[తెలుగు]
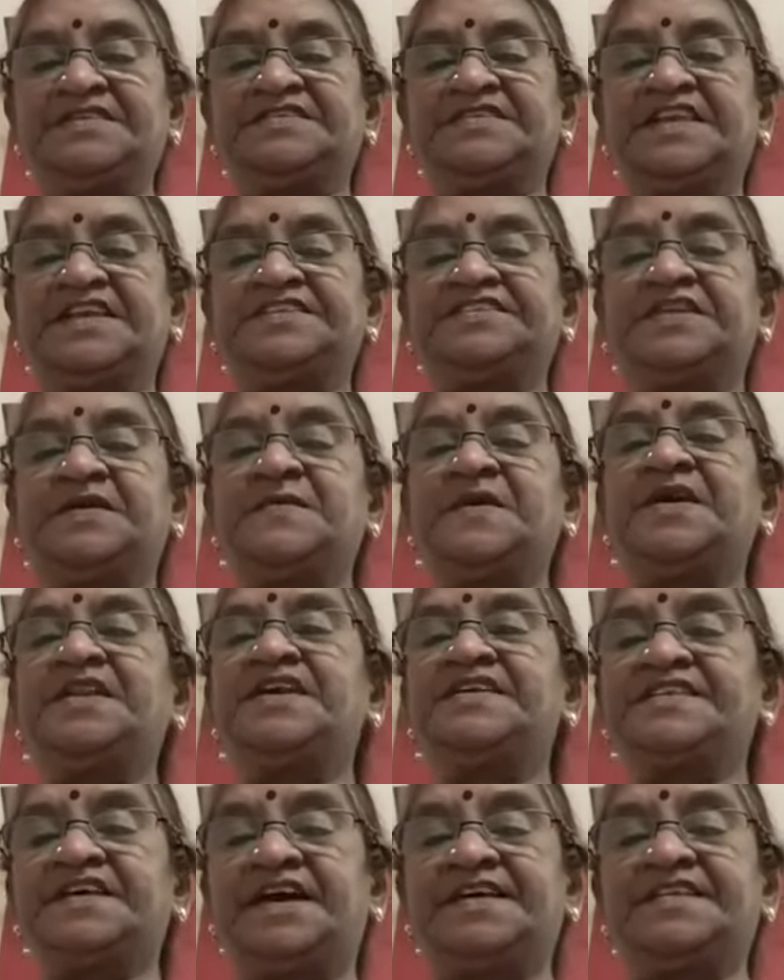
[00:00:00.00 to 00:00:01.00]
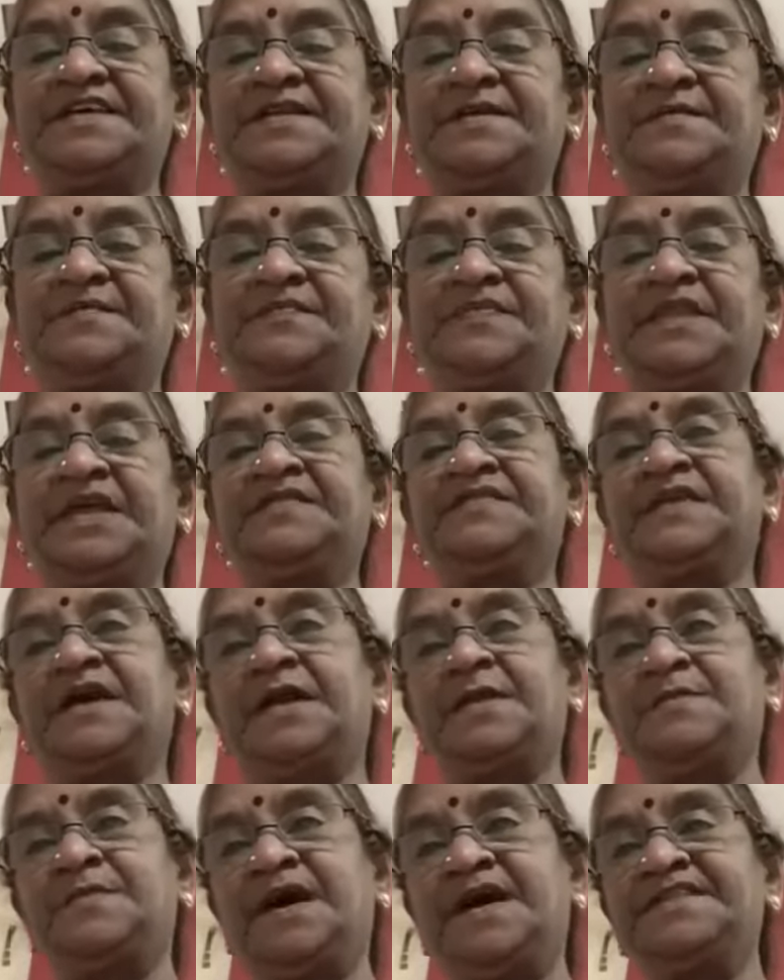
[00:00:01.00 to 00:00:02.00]
శ్రేష్టమైన సాధనం
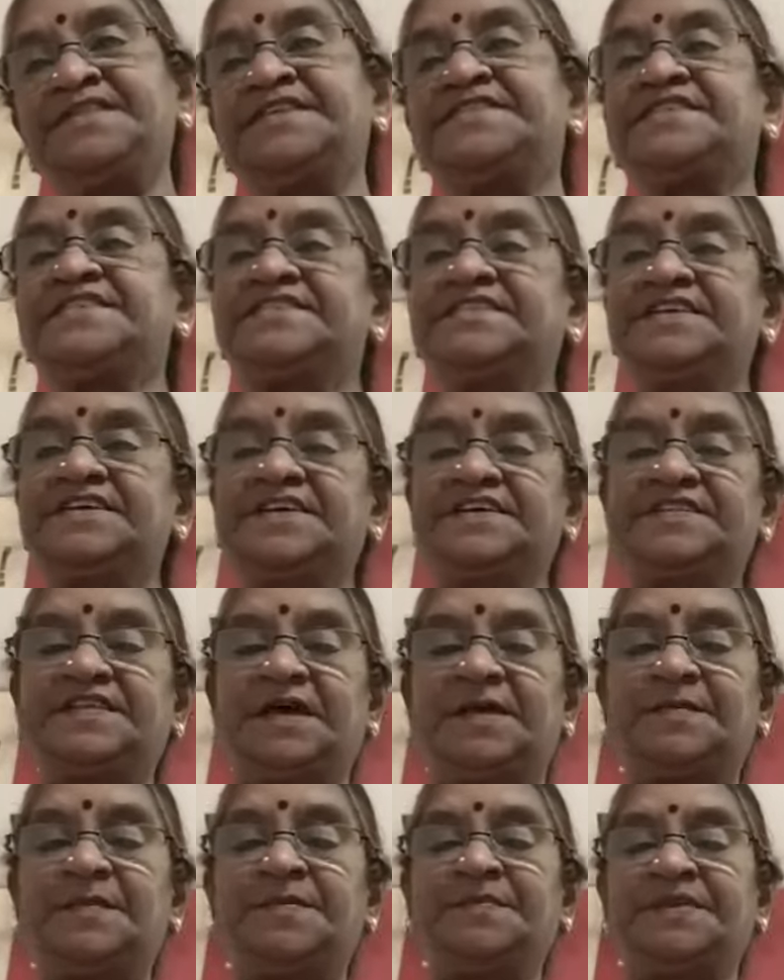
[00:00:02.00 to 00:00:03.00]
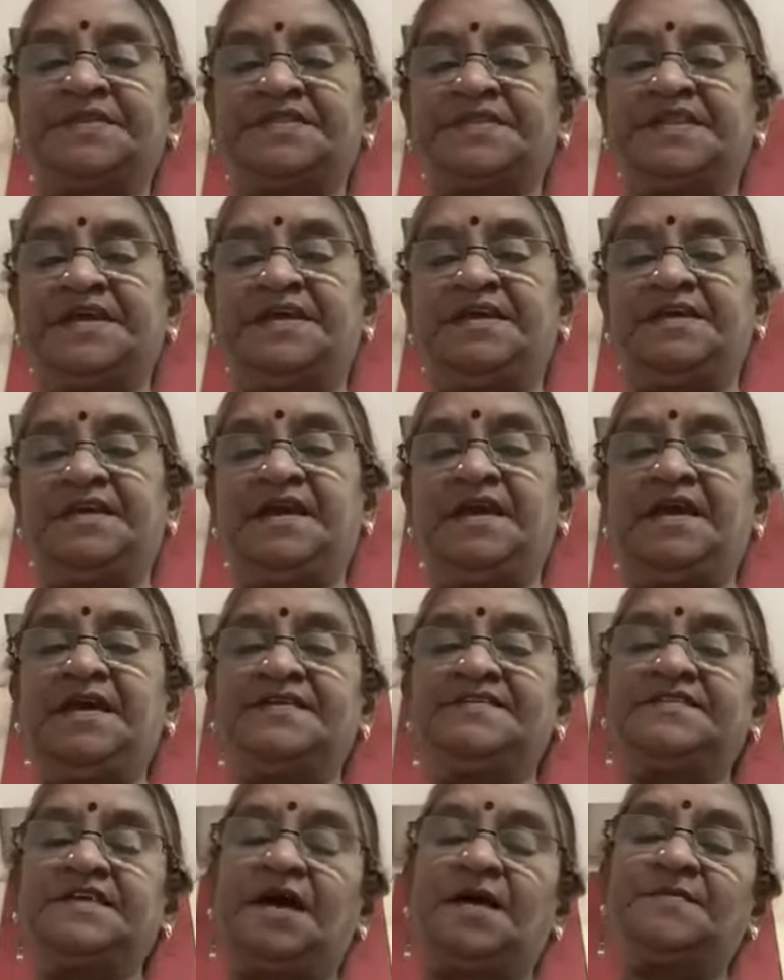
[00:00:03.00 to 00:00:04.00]
ధర్మార్థ సిద్ధికి ధర్మపత్ని
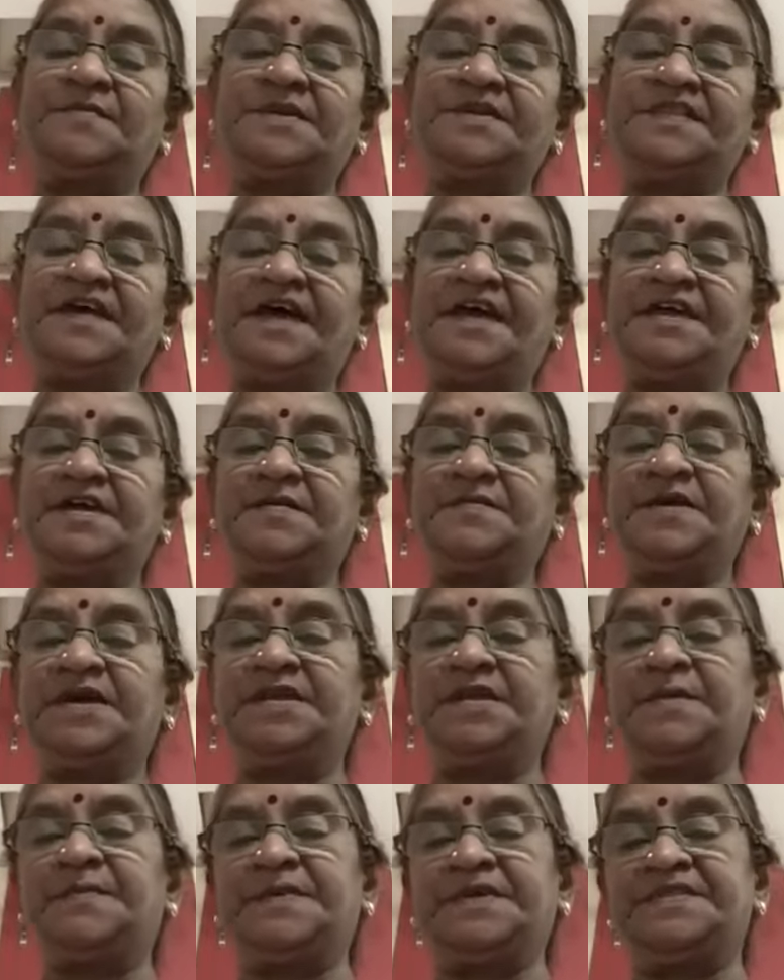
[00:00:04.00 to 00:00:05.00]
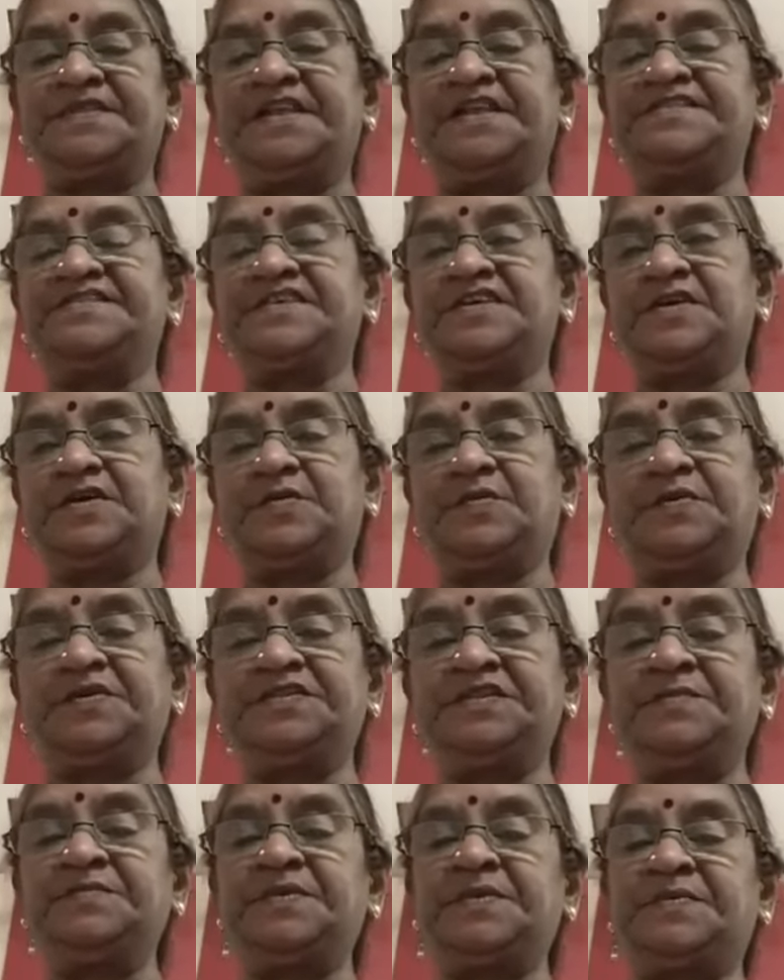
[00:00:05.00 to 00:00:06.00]
సాంప్రదాయకమైన పెద్దలచే
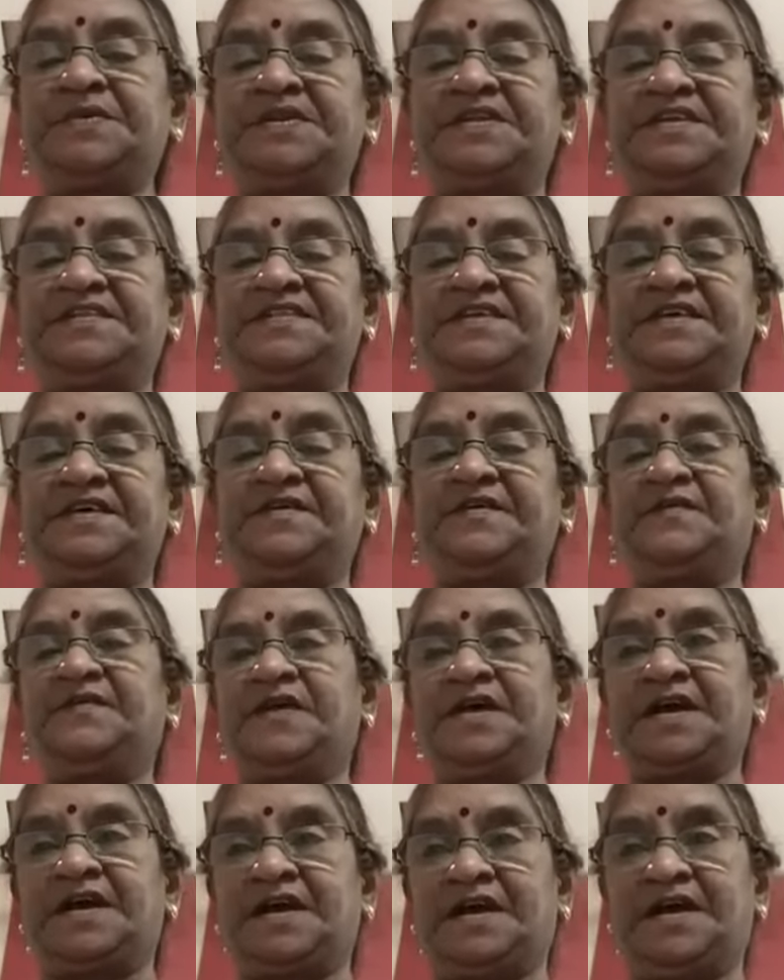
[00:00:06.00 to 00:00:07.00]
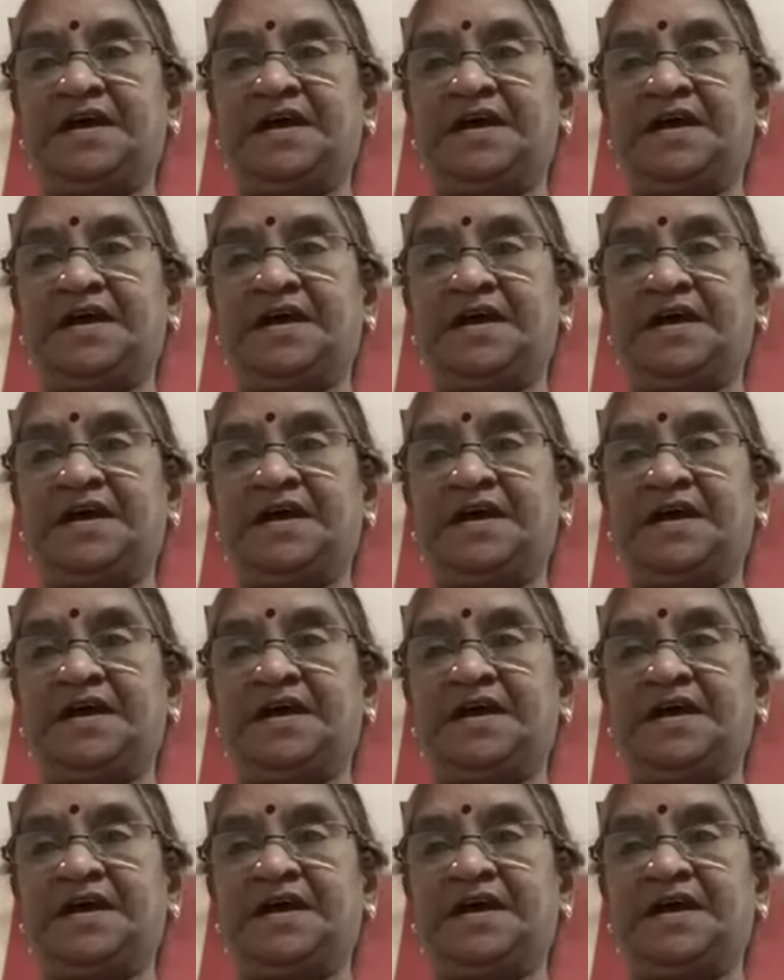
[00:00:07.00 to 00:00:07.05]
రూపొందింపబడినది ఒక